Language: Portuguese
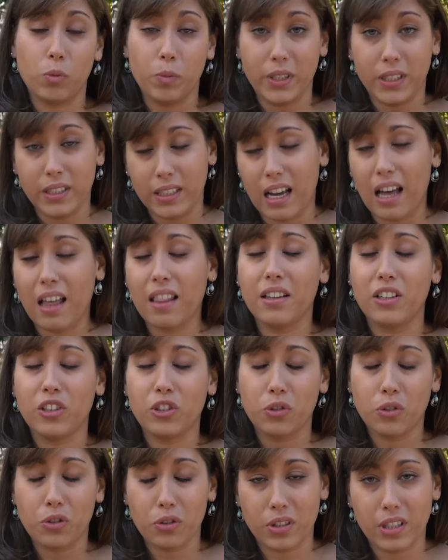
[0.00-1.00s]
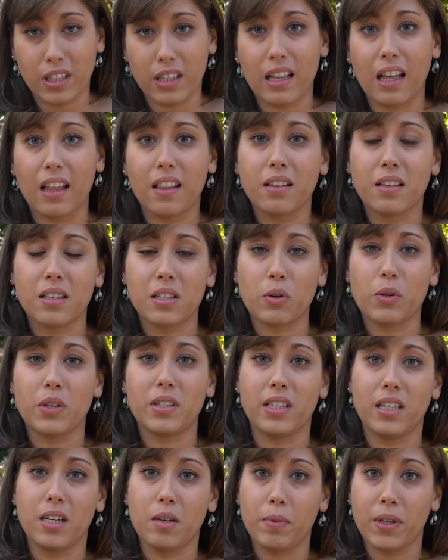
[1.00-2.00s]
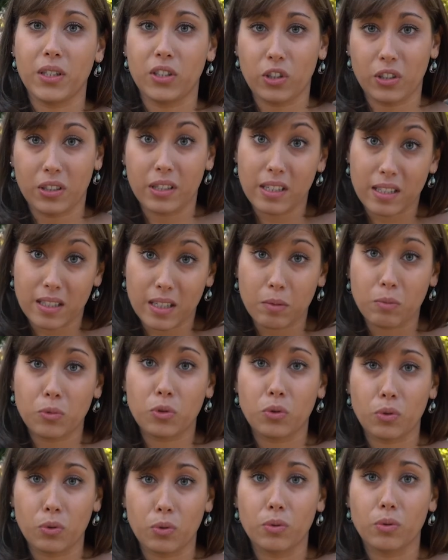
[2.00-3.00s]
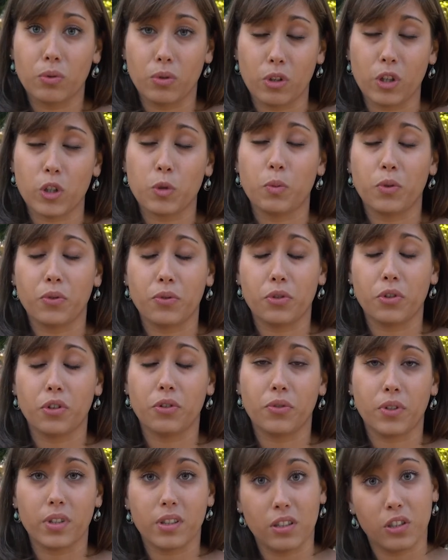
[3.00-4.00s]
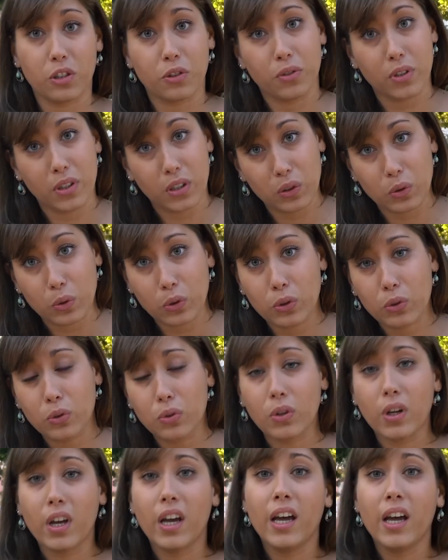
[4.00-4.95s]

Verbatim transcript: humildade e generosidade, que são ensinamentos que trazemos do, do nosso professor Francisco Faratojo,